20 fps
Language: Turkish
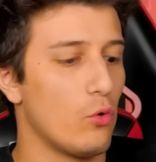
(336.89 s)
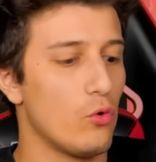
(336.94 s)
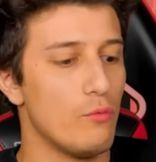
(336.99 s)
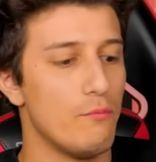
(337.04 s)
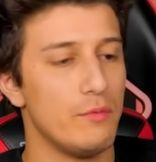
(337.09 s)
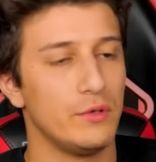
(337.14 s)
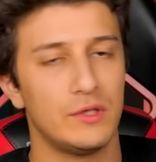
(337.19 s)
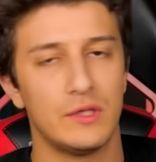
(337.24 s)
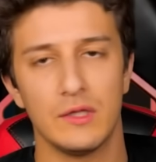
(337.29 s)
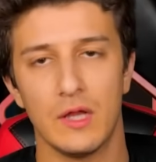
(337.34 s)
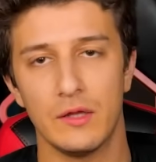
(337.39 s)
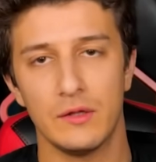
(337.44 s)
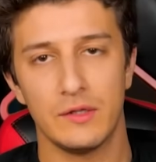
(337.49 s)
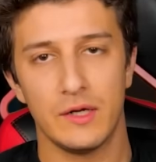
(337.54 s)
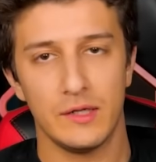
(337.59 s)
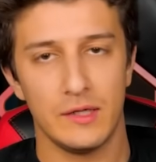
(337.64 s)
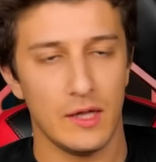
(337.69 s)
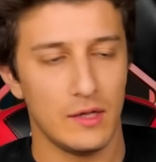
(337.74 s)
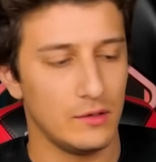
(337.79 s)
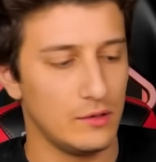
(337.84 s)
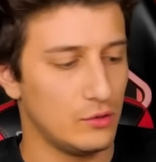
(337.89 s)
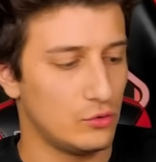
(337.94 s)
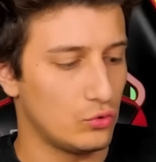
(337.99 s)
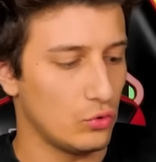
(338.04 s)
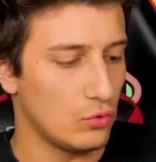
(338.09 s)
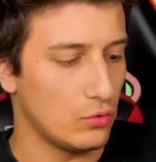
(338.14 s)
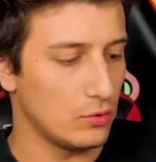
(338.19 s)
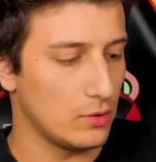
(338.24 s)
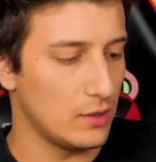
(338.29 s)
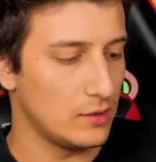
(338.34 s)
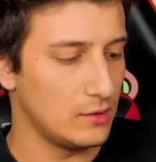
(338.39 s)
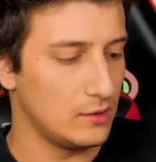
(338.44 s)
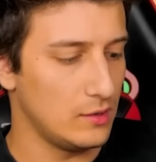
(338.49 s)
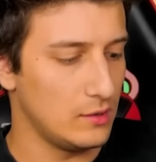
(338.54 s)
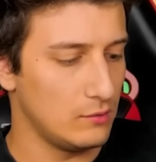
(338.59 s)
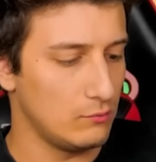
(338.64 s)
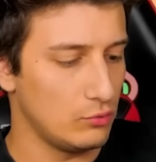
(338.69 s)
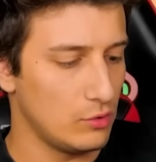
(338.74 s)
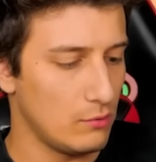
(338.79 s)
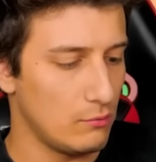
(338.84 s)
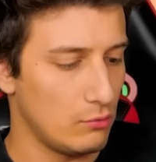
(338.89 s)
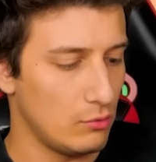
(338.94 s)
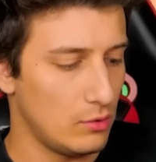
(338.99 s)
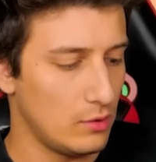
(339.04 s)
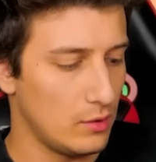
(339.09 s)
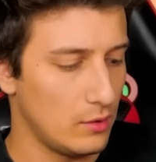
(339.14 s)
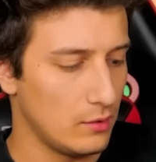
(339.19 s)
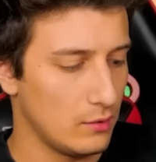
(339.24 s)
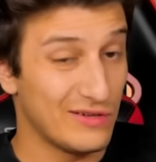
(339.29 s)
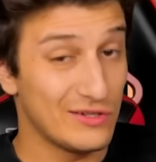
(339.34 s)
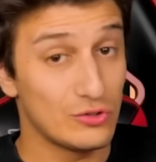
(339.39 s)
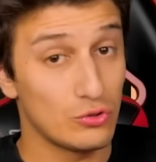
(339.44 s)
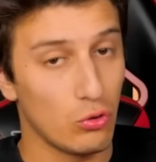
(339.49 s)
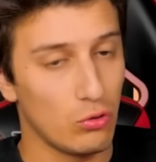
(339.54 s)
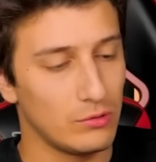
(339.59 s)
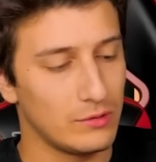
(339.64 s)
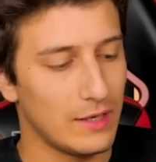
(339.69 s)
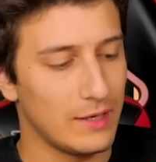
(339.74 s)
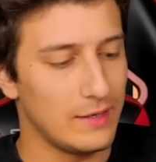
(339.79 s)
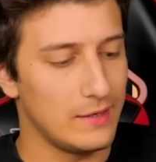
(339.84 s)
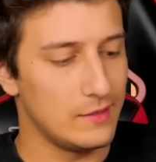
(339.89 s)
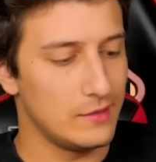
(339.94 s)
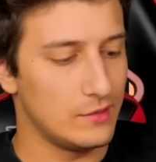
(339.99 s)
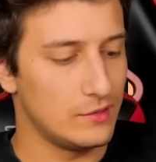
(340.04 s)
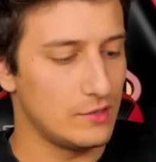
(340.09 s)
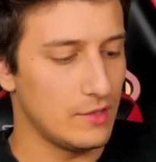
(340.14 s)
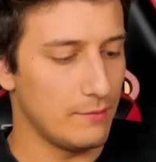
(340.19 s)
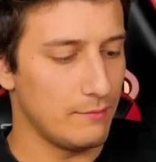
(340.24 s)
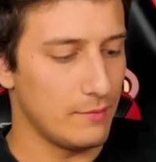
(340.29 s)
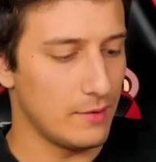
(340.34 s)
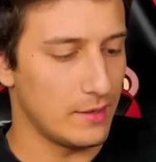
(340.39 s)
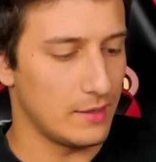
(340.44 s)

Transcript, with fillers: Oyun bitti lan direkt yendik. Çok kolaydı. Ne, bu ne böyle? Bu soldan gideceğim.